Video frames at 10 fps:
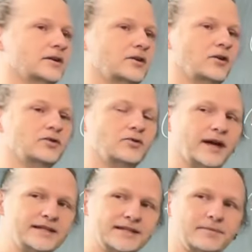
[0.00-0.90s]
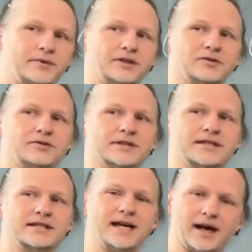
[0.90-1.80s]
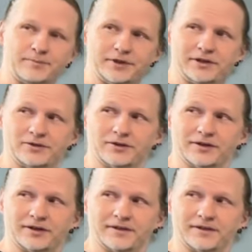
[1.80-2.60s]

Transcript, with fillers: Konkurrenzabbildungen sind ja Abbildungen.